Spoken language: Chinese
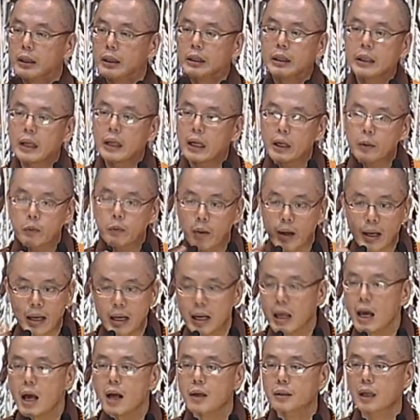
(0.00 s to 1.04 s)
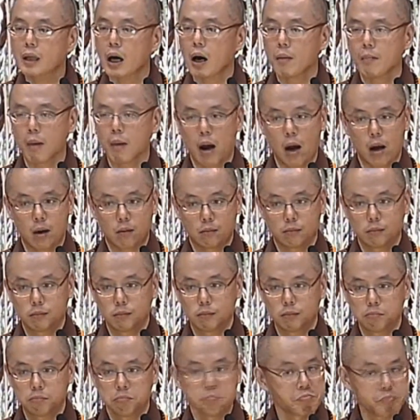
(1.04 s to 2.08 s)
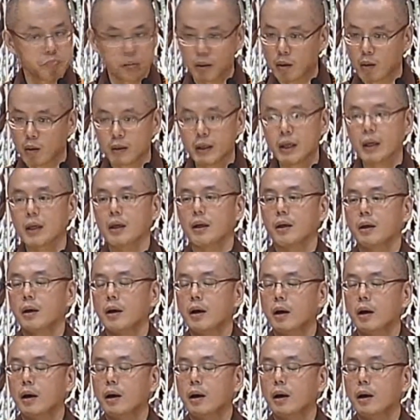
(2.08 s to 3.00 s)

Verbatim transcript: 你能原谅他吗？不容易，